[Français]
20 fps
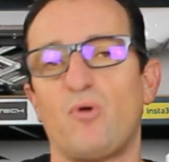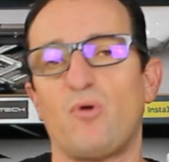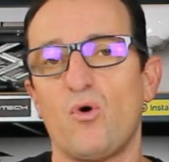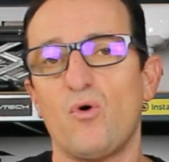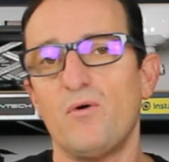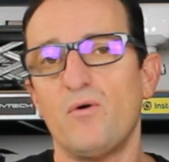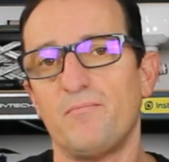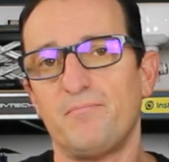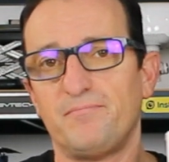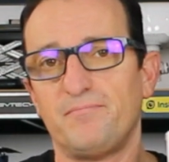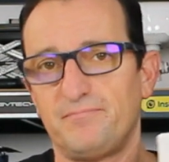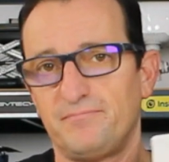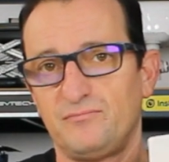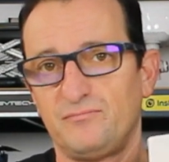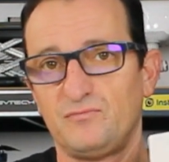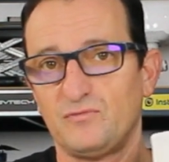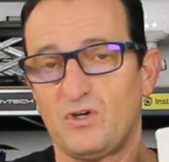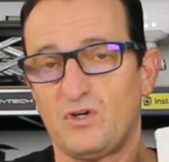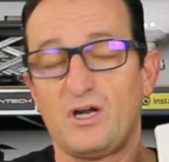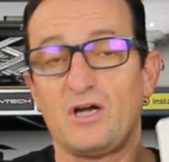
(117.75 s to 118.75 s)
Pro.
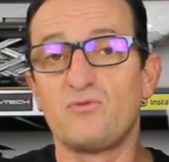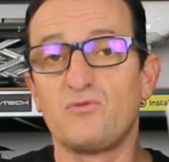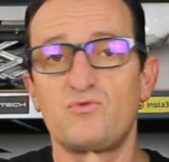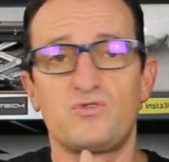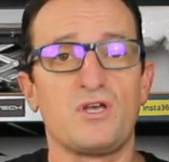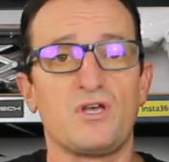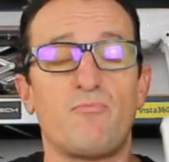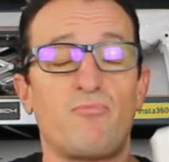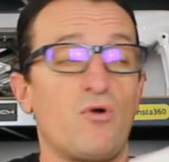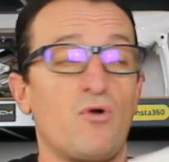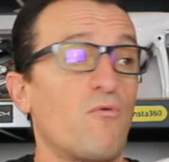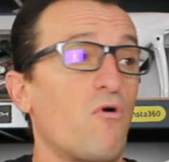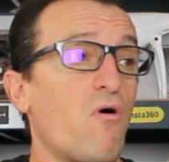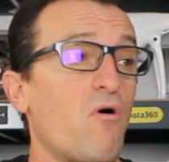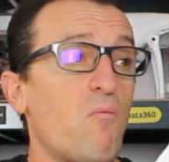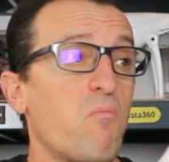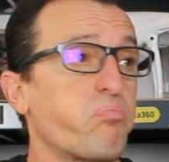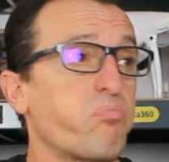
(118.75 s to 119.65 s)
Voilà, tout simplement.